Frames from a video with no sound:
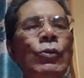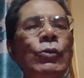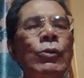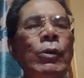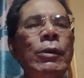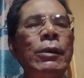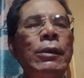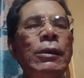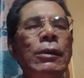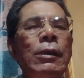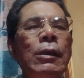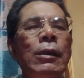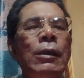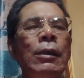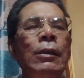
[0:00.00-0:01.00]
সুন্দরী
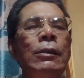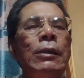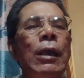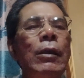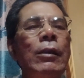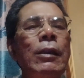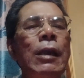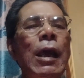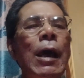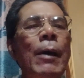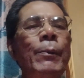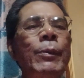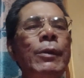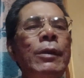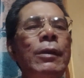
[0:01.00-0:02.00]
তাহলে
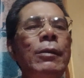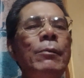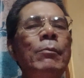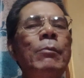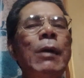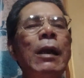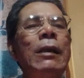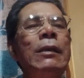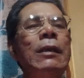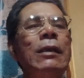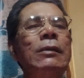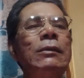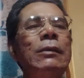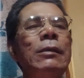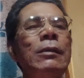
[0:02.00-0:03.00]
আপনি বাড়ি
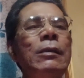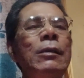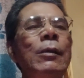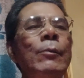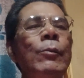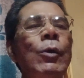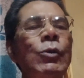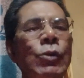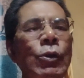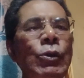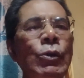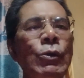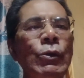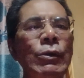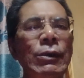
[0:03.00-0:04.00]
আসতে
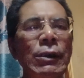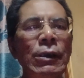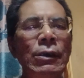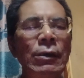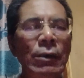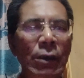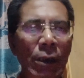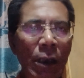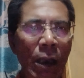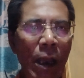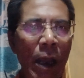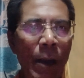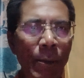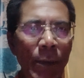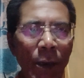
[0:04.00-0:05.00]
পছন্দ করতেন
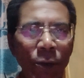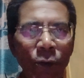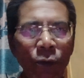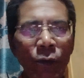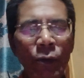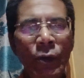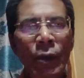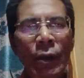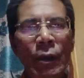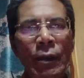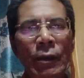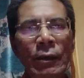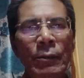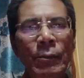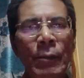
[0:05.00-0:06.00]
আমরা তো
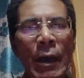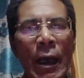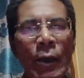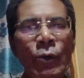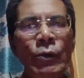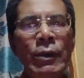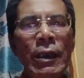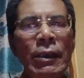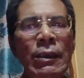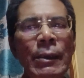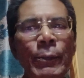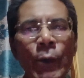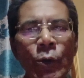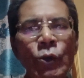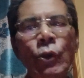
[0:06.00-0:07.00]
ভালো দেখতে
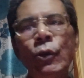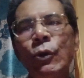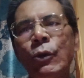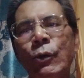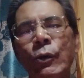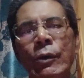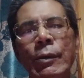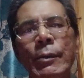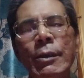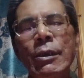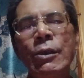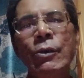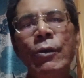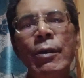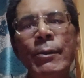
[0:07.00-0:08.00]
পছন্দ করি
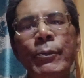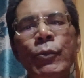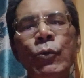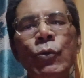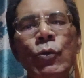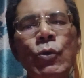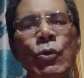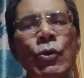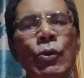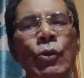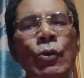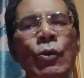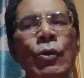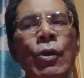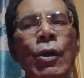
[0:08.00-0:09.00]
বিশেষ করে পুরুষ
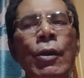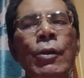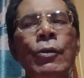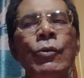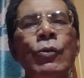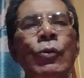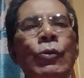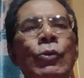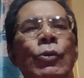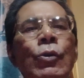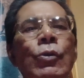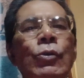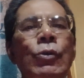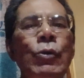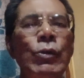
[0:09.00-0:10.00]
তো
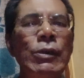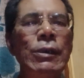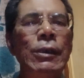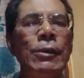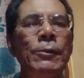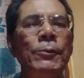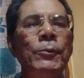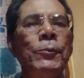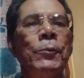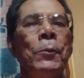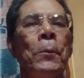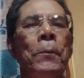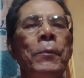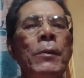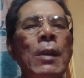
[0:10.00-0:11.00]
সুন্দর খোঁজে
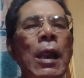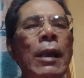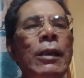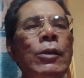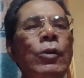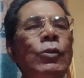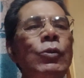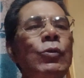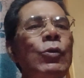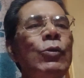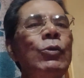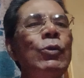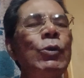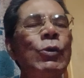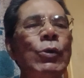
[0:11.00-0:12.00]
নারী অত
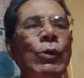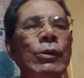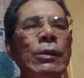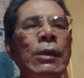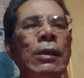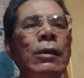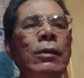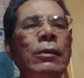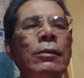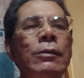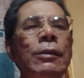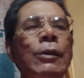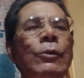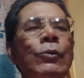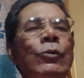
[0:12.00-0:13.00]
সুন্দর খোঁজে না
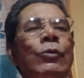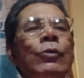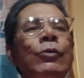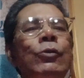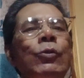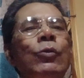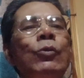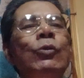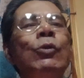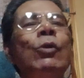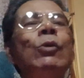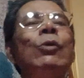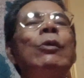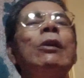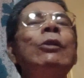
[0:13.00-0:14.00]
সে
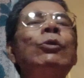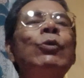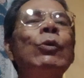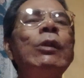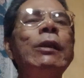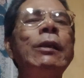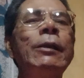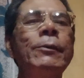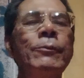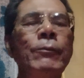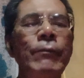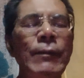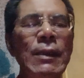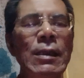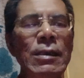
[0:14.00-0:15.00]
সুন্দর করে তোলে
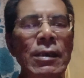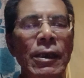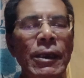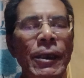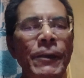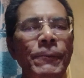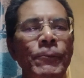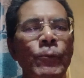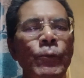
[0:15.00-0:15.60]
নিজেকে